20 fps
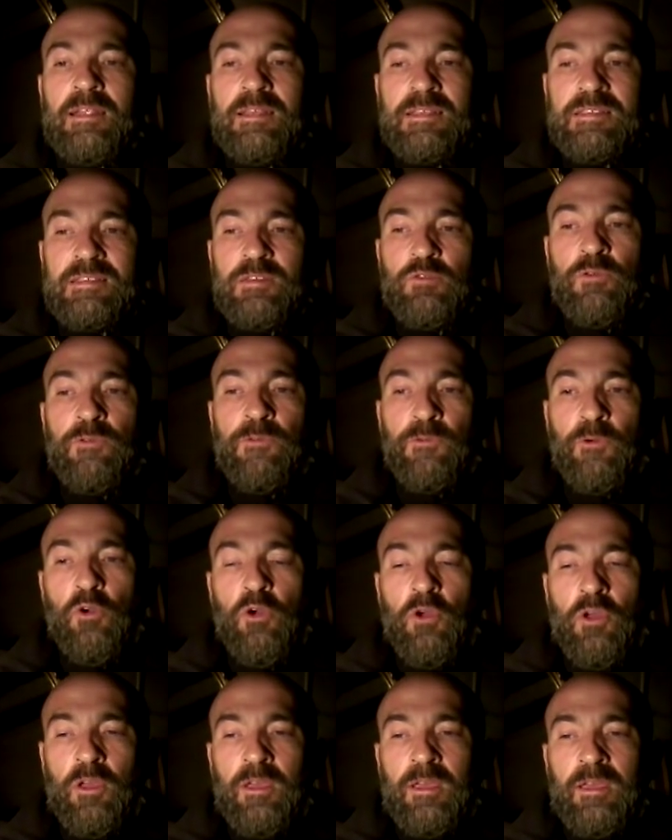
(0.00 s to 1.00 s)
c'est le
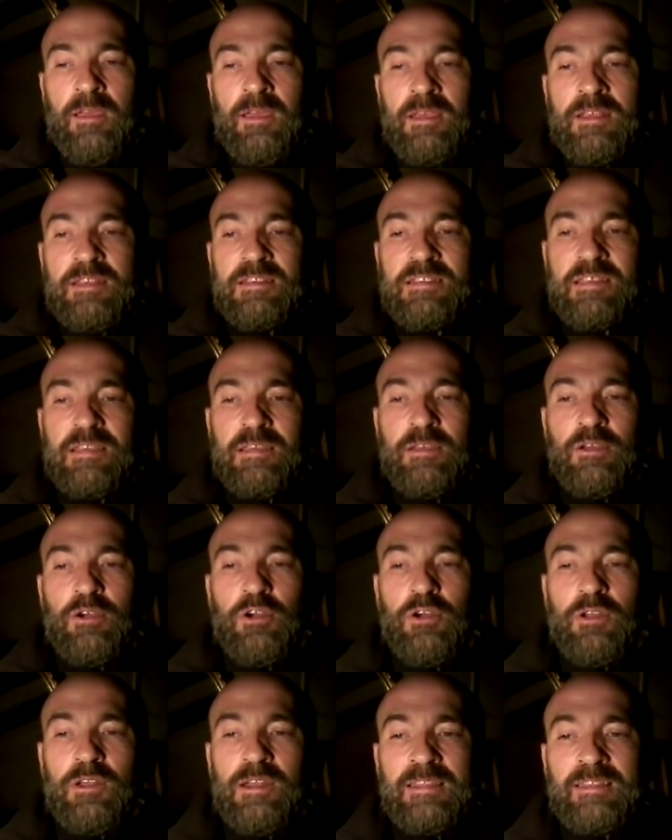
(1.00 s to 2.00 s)
feu, c'est
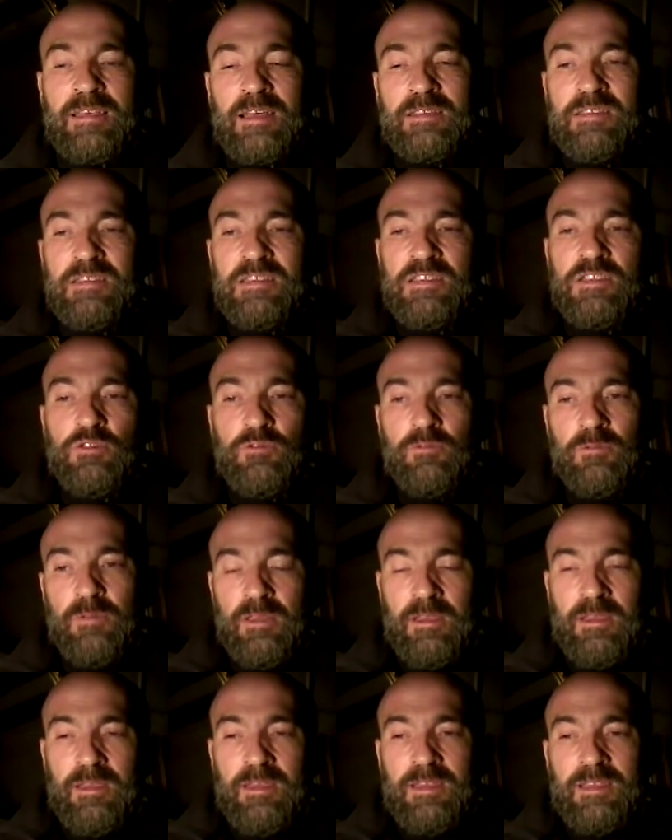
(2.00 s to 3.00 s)
euh, la tradition,
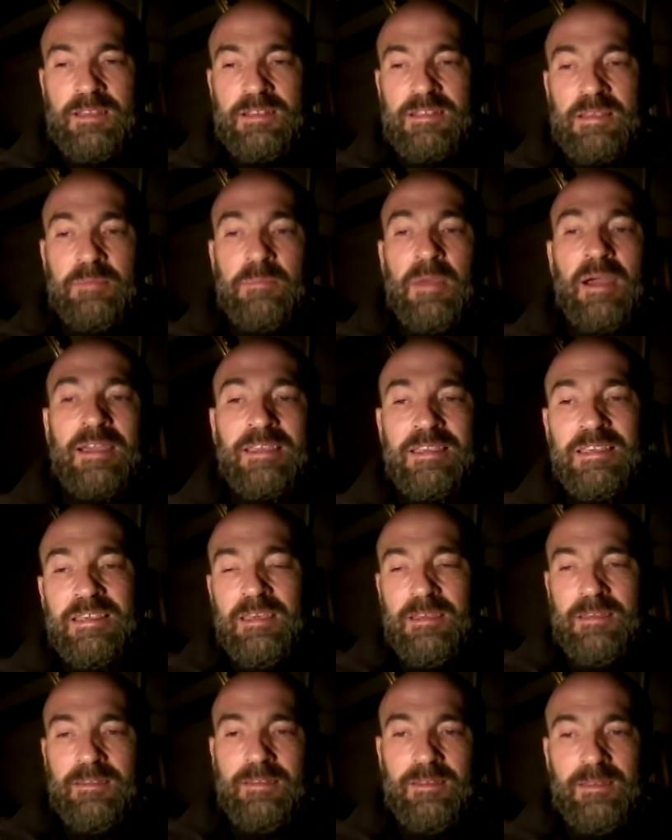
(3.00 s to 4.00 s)
c'est
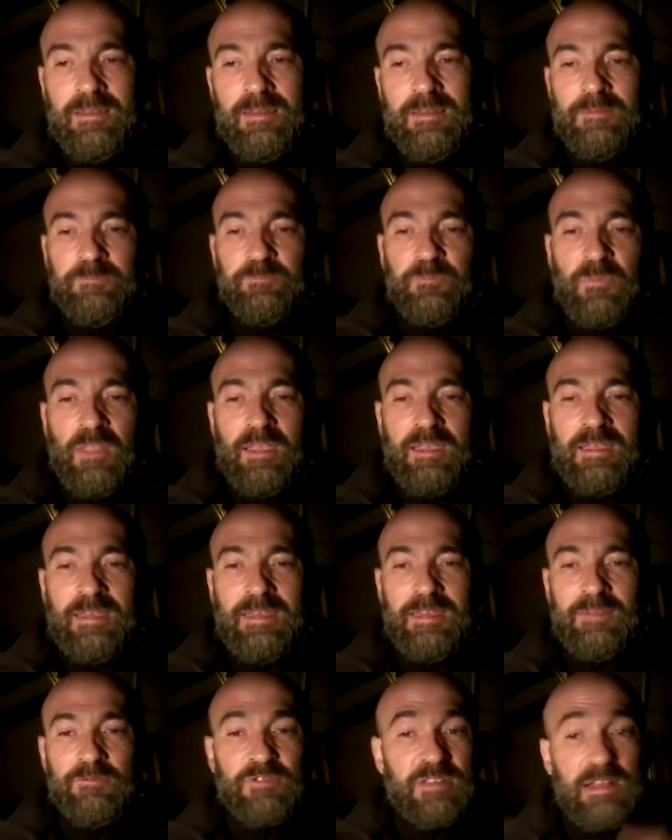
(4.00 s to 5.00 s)
Marie.
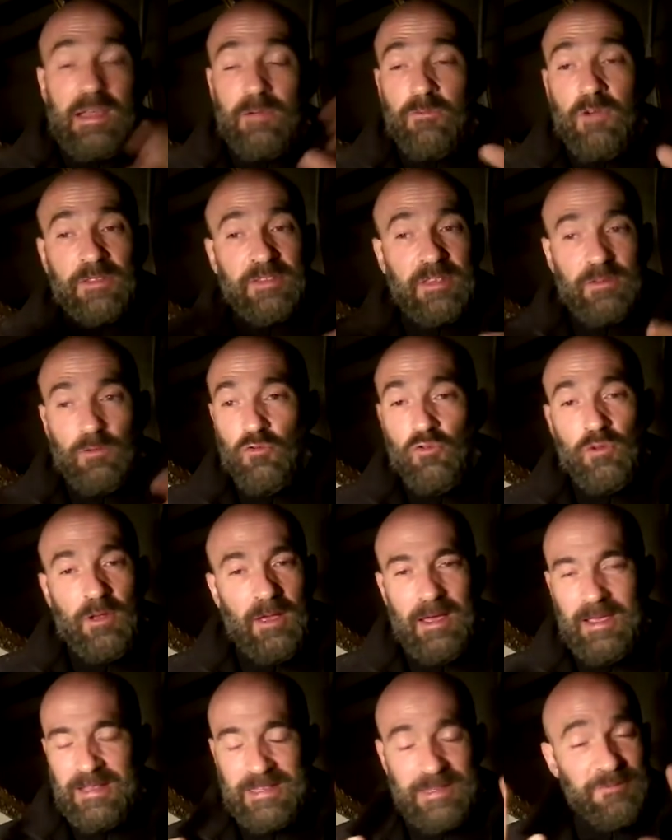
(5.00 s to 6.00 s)
Et vous allez avoir des roues.
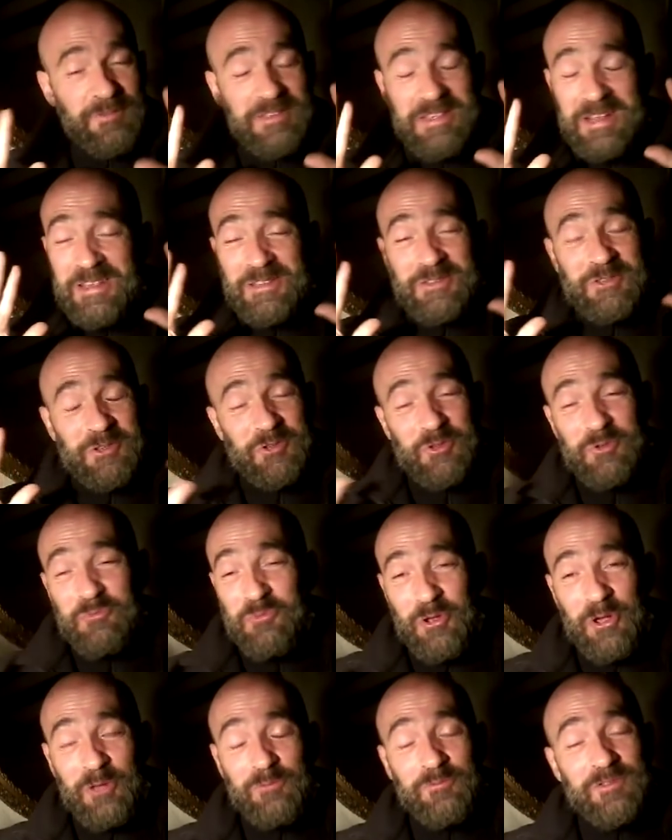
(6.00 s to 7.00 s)
Euh, si vous allez sur ce
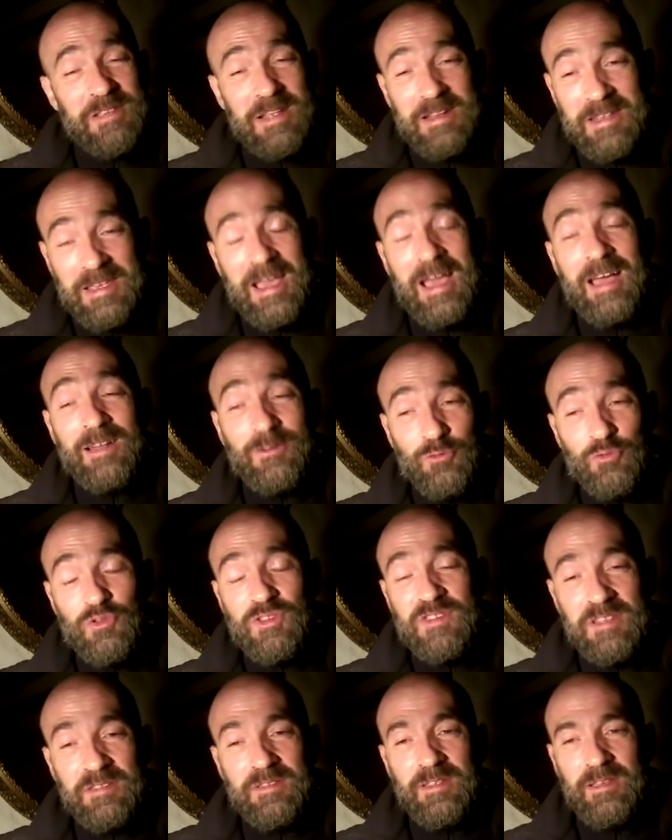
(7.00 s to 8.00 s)
blog, vous allez
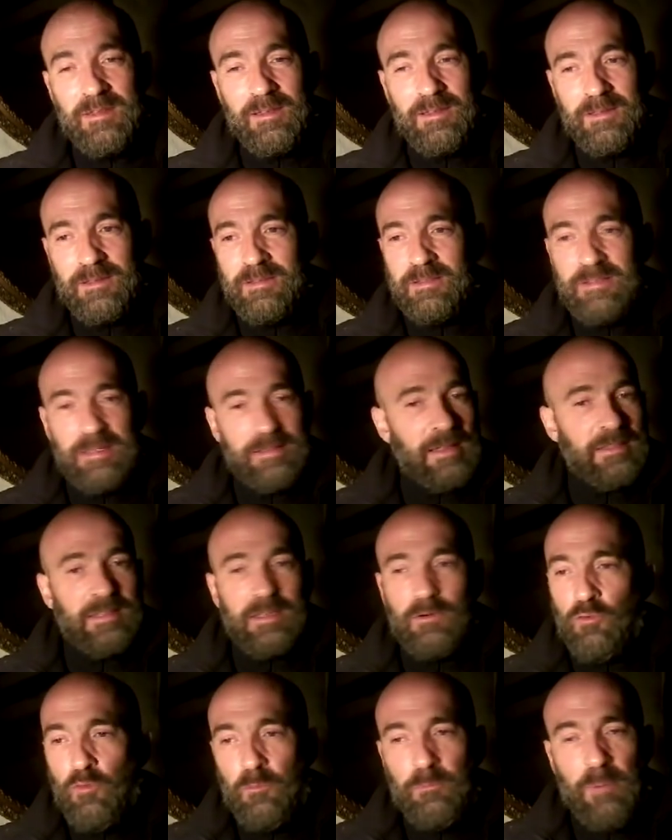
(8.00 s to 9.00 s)
halluciner. Il y a des
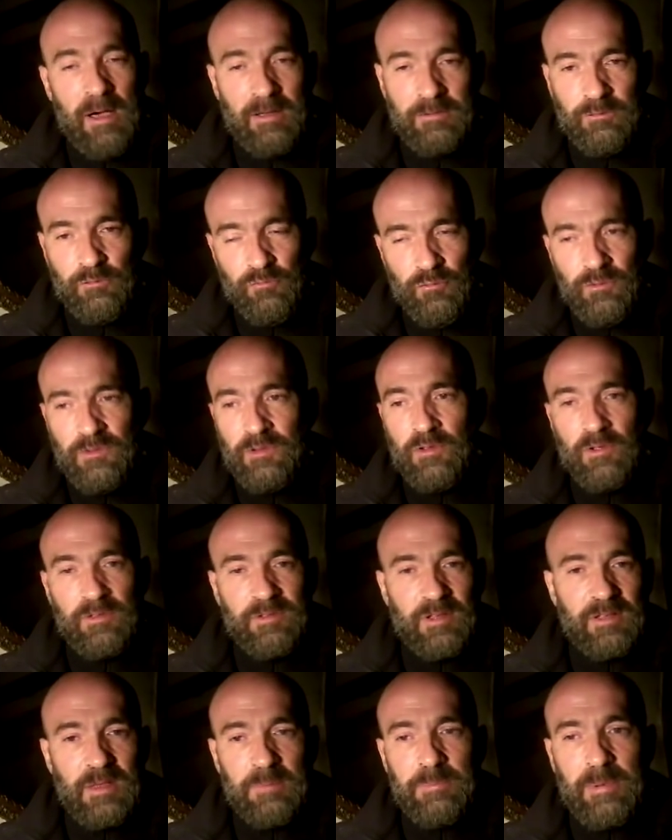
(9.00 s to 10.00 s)
roues partout qui sont en
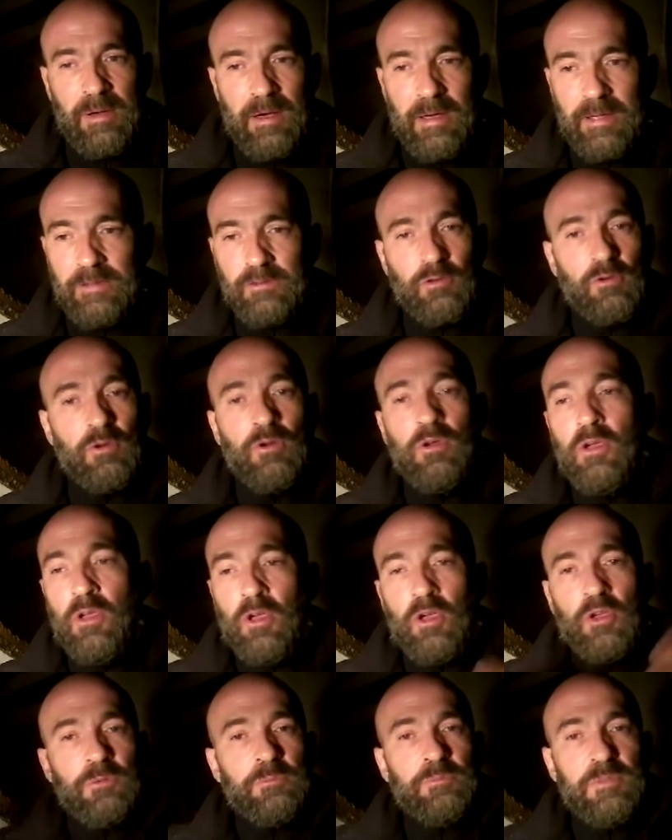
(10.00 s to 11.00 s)
train d'apparaître. Euh,
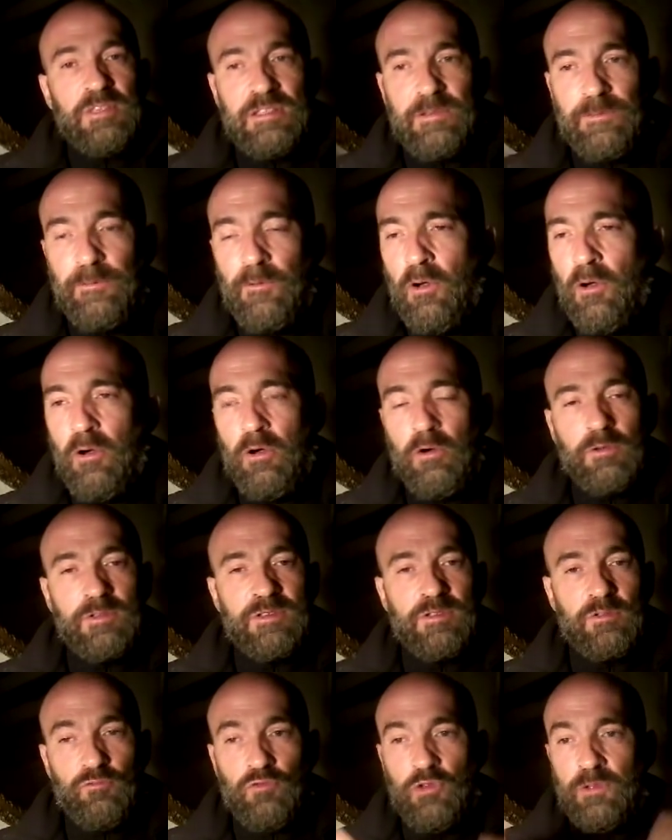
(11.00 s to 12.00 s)
Miss
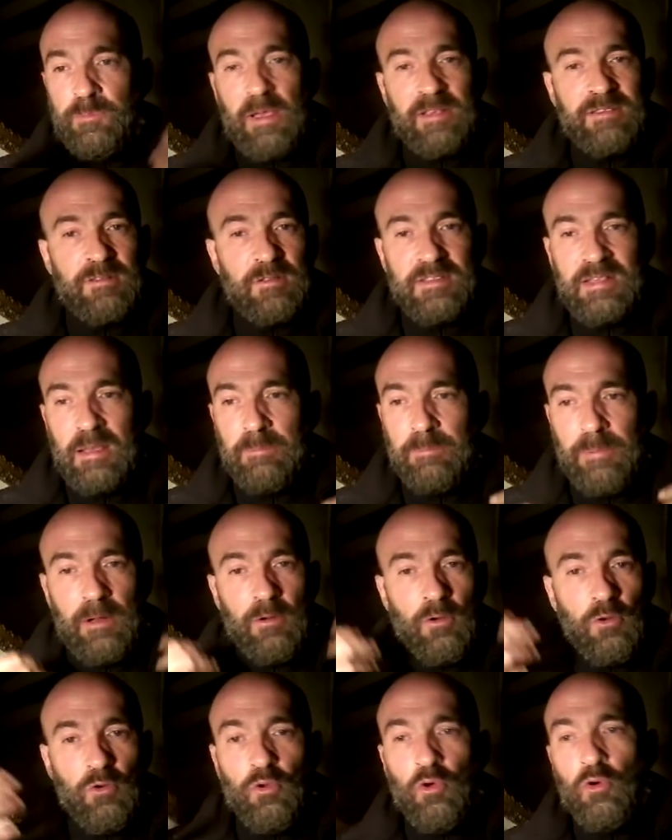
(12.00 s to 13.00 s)
France, où les personnes s'appellent
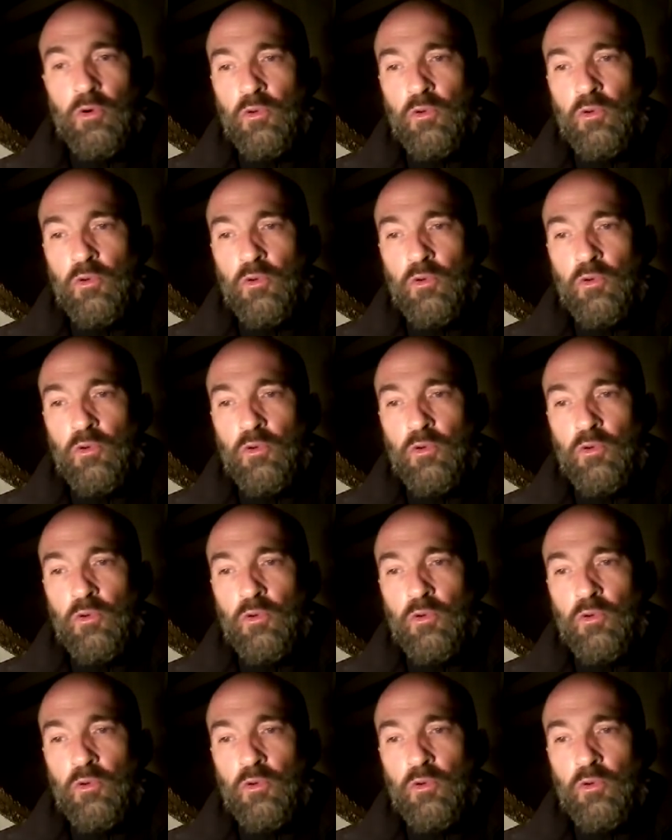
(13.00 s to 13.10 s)
le